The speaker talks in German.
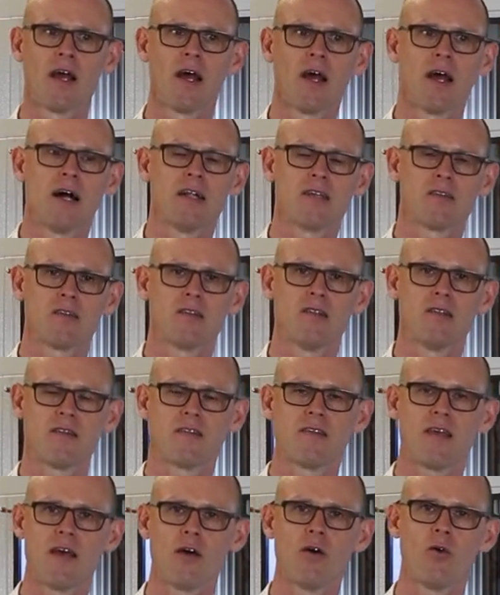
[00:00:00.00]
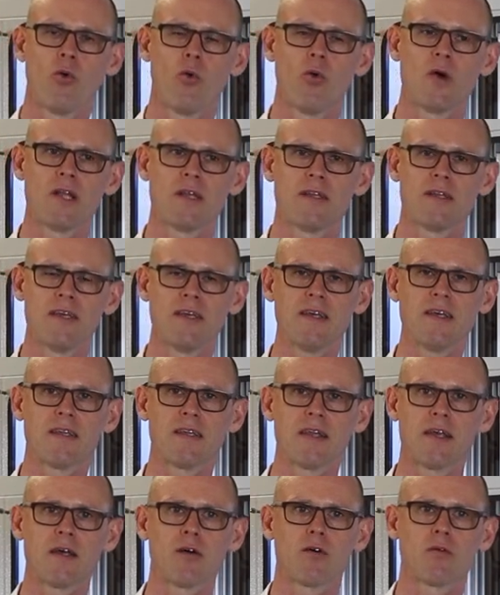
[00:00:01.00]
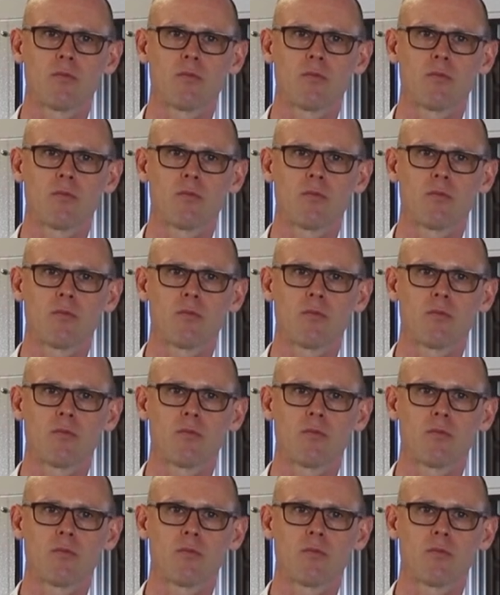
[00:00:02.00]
Also eine sehr hohe Dichte